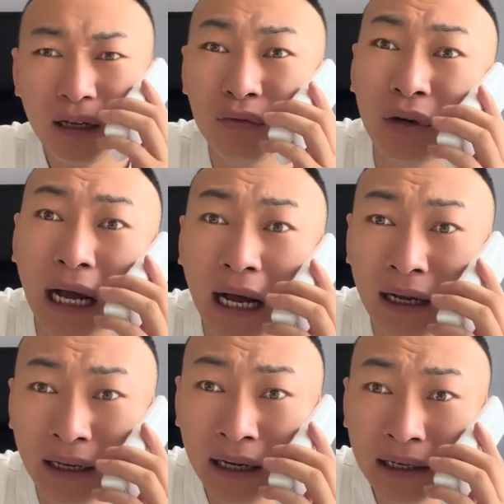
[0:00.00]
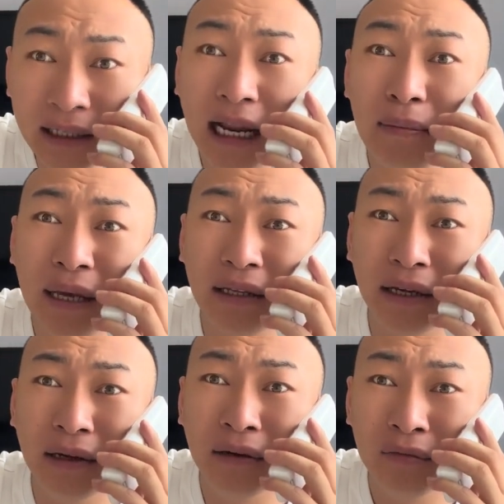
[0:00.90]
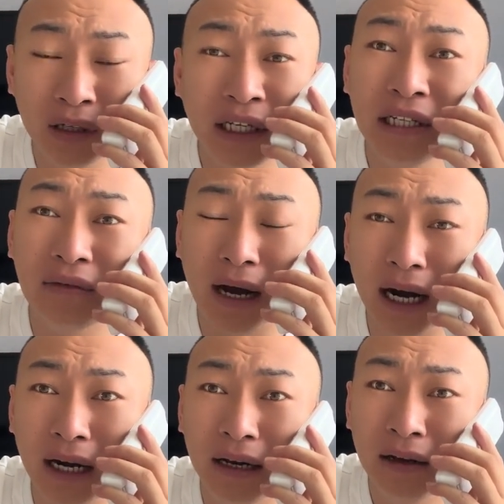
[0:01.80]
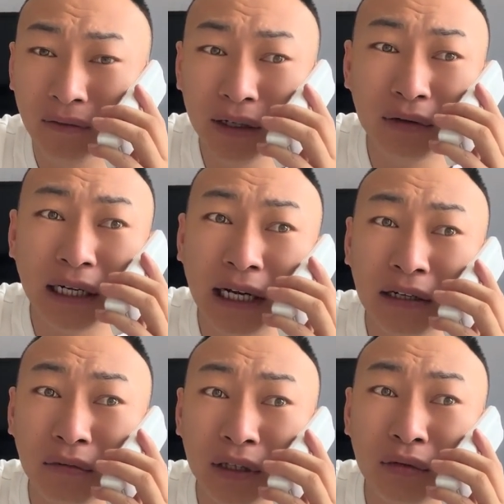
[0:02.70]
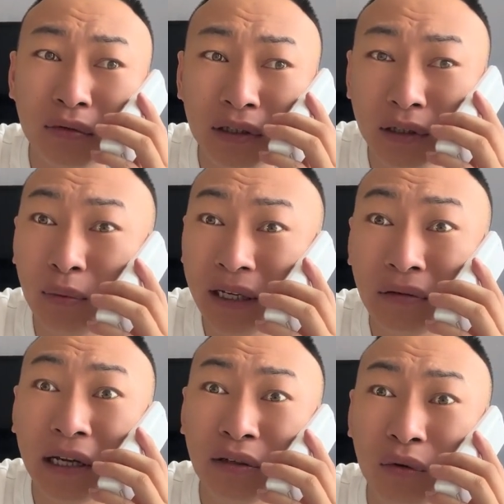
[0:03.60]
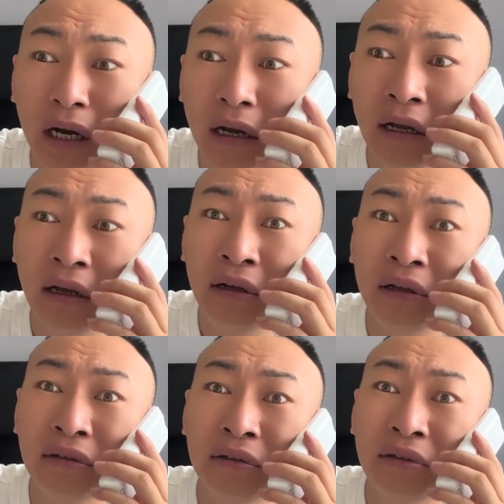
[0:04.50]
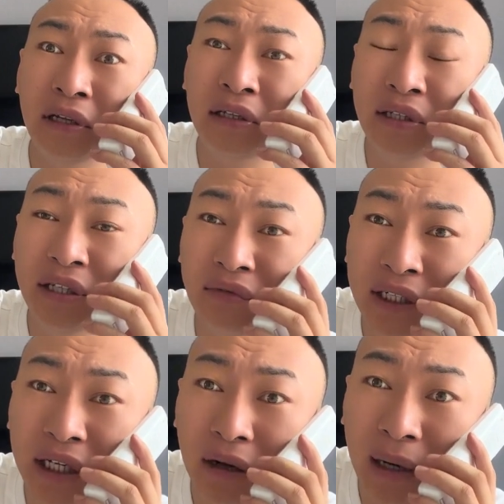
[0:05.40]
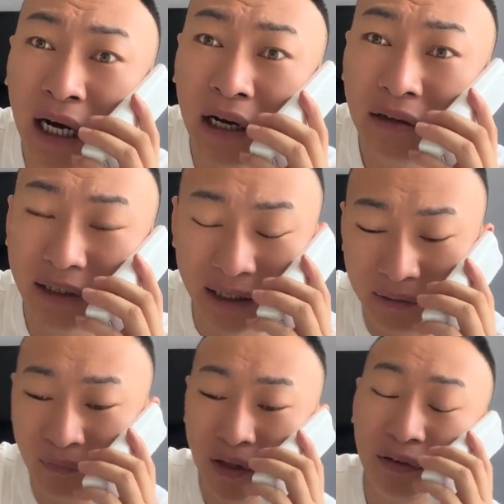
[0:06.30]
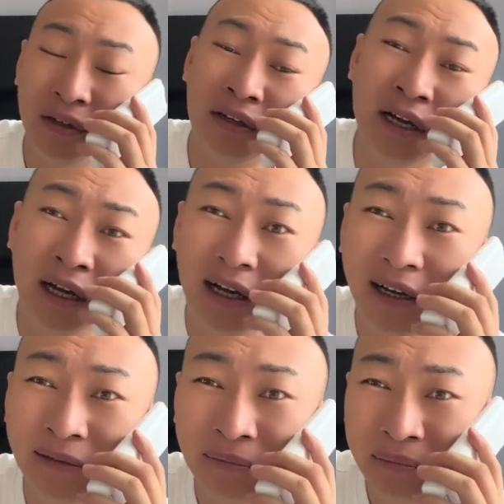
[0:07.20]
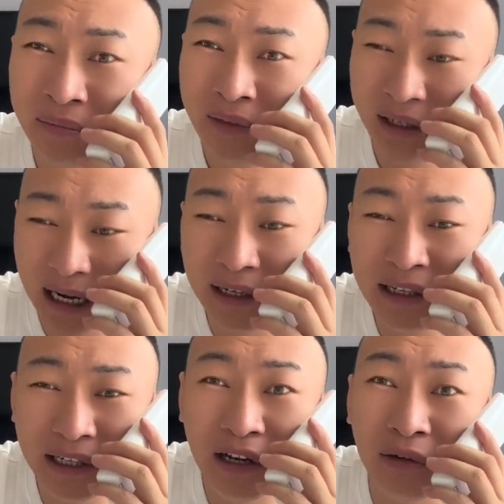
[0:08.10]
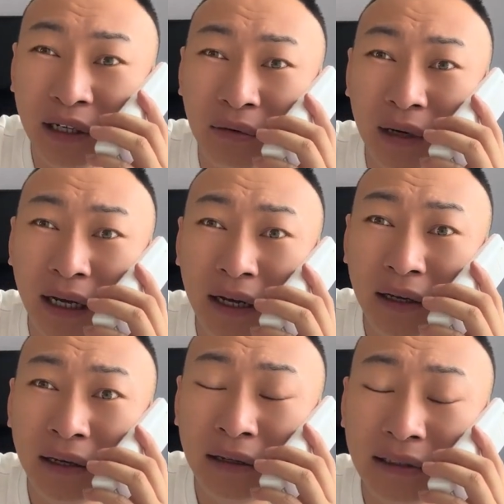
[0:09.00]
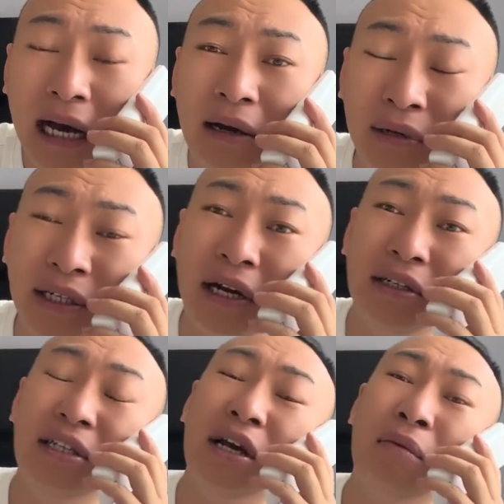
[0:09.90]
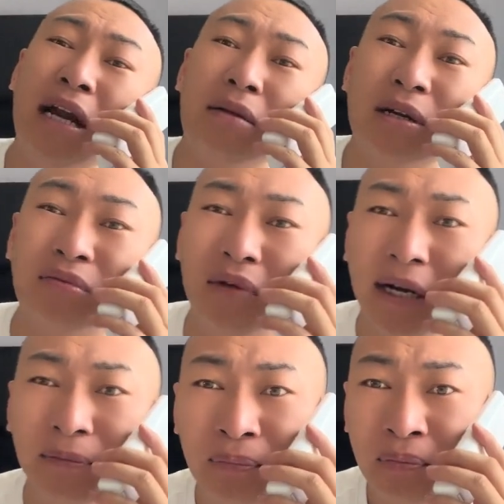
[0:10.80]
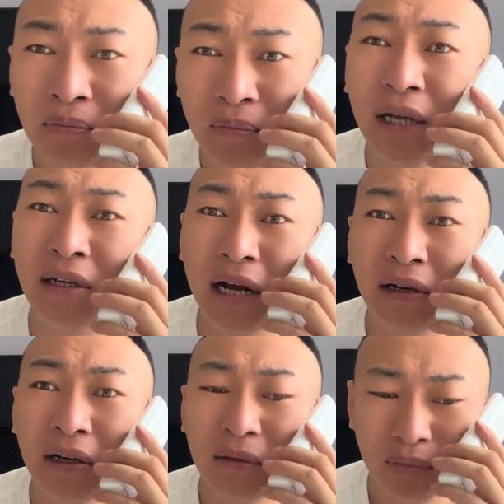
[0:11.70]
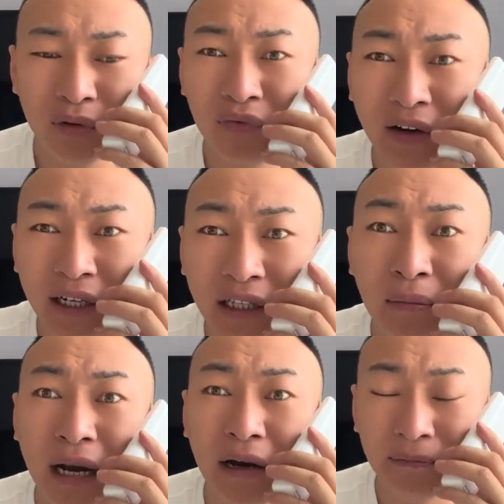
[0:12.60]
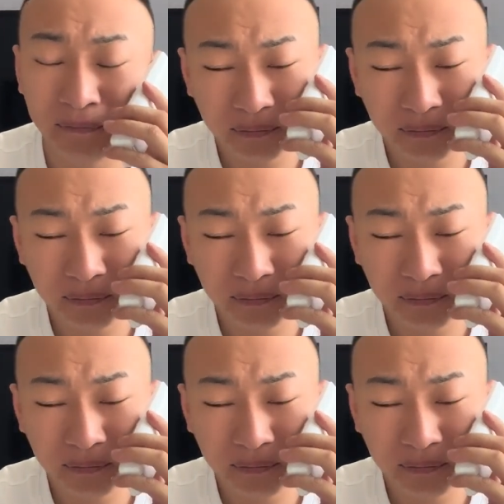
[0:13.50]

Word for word: 五哥，你来北京，我请你玩儿。完有点啥事我到时候到北京我再跟你说。谁欺负你了吧？哥，还是你了解我呀？咋回事？你电话里边说没事儿。不用非得当面，